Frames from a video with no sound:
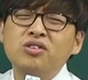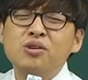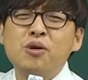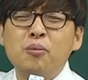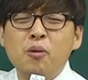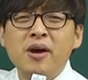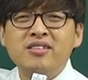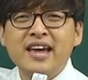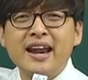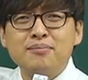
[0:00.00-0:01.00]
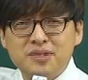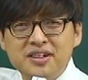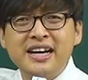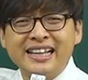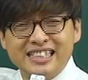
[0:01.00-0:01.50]
그러면 뭐만
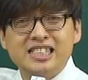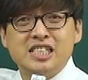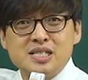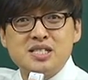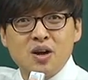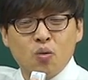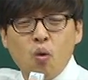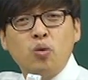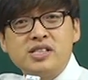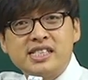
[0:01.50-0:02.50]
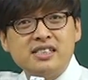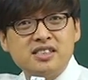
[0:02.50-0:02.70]
사람들이란 뜻이 있어서 꼭